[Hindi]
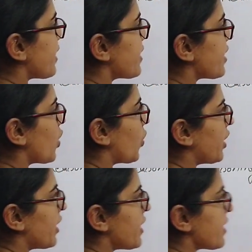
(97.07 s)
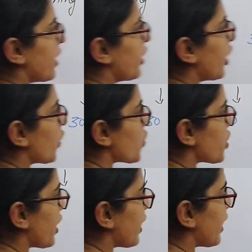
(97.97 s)
साइंस के होंगे तीस हंड्रेड
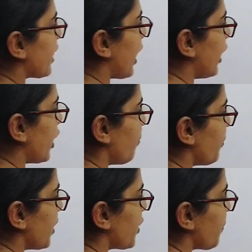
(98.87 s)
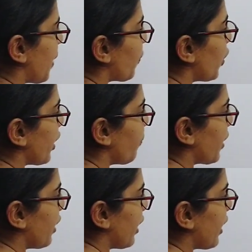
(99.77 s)
क्वेश्चन आएंगे नाइन्टी मिनट में आपको अटैम्प्ट
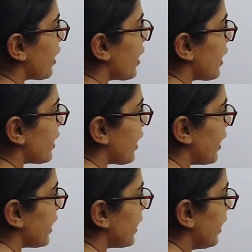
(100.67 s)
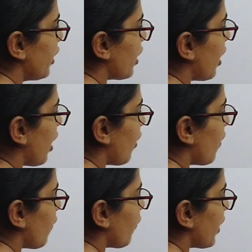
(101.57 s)
करने है यानी कि
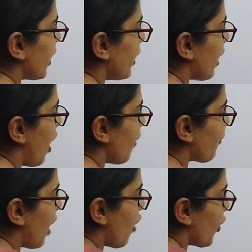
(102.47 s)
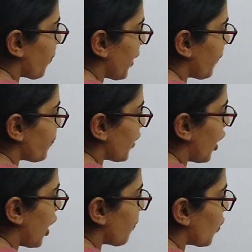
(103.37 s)
वन एंड हाफ आवर में
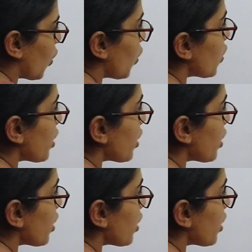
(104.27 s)
आपको